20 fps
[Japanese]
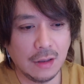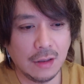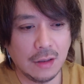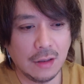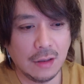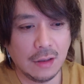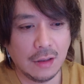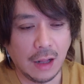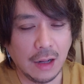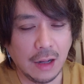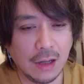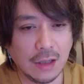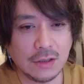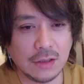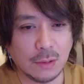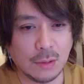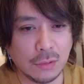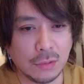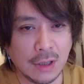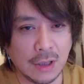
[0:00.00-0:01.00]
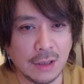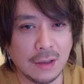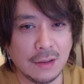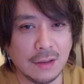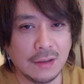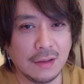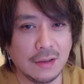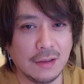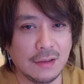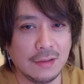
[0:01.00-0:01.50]
赤ちゃんをね
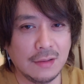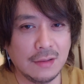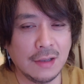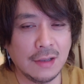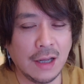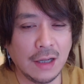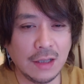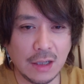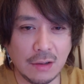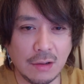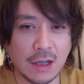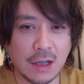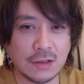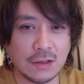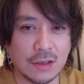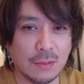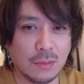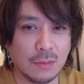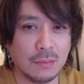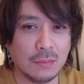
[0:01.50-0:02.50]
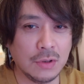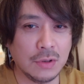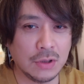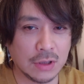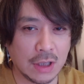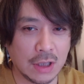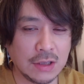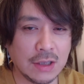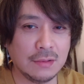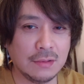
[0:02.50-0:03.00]
泣いてる赤ちゃんを見つ
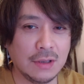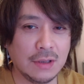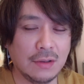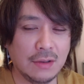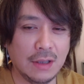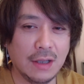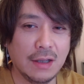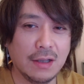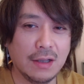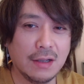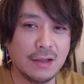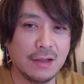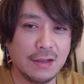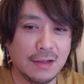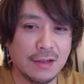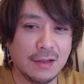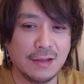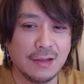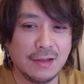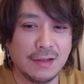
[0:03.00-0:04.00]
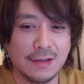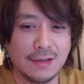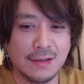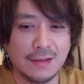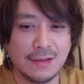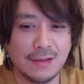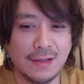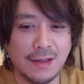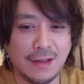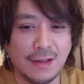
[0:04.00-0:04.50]
けちゃうんだよね
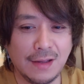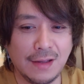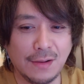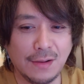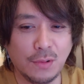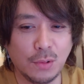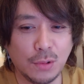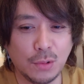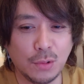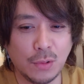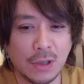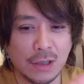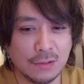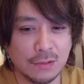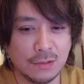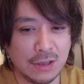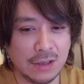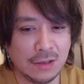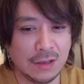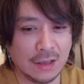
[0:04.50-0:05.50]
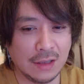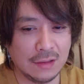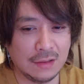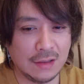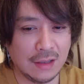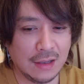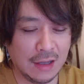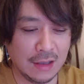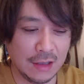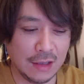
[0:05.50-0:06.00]
でこのドラクイーンだっ
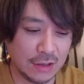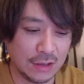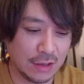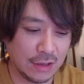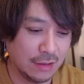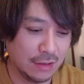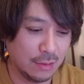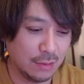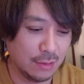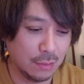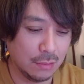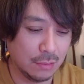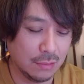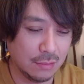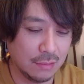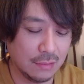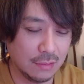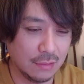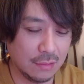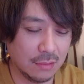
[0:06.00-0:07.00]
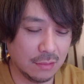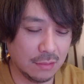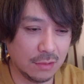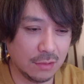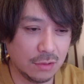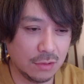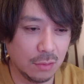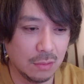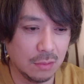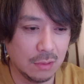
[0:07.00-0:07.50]
た花ちゃんっていう
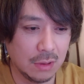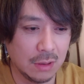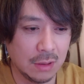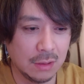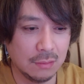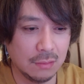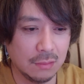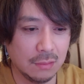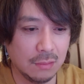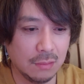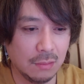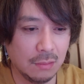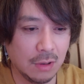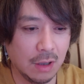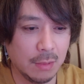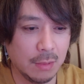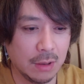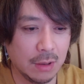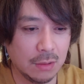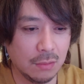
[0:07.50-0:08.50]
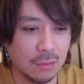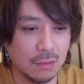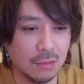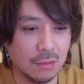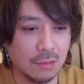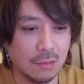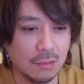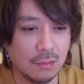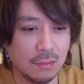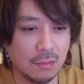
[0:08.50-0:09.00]
人あのおかまの
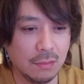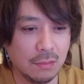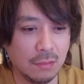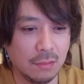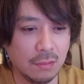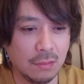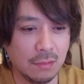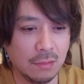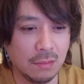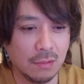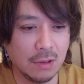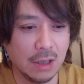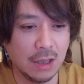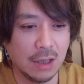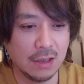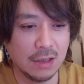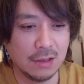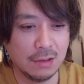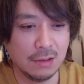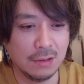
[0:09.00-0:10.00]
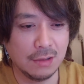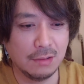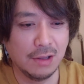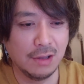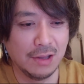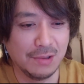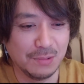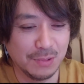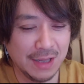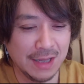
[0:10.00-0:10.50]
おか
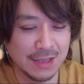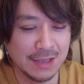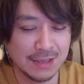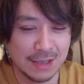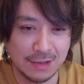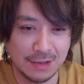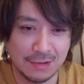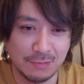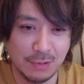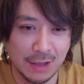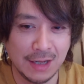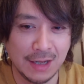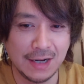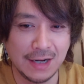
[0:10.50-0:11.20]
お姉さんは